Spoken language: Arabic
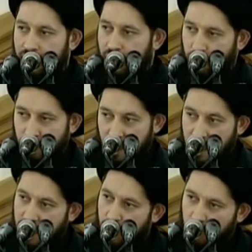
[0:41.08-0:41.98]
لو
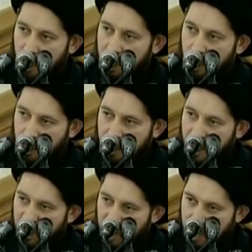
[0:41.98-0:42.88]
كان الوضع
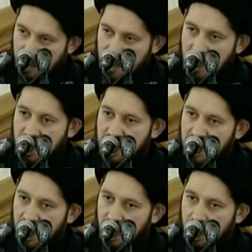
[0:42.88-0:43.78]
وضعا
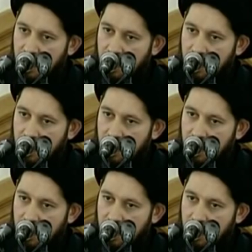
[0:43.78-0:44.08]
طبيعيا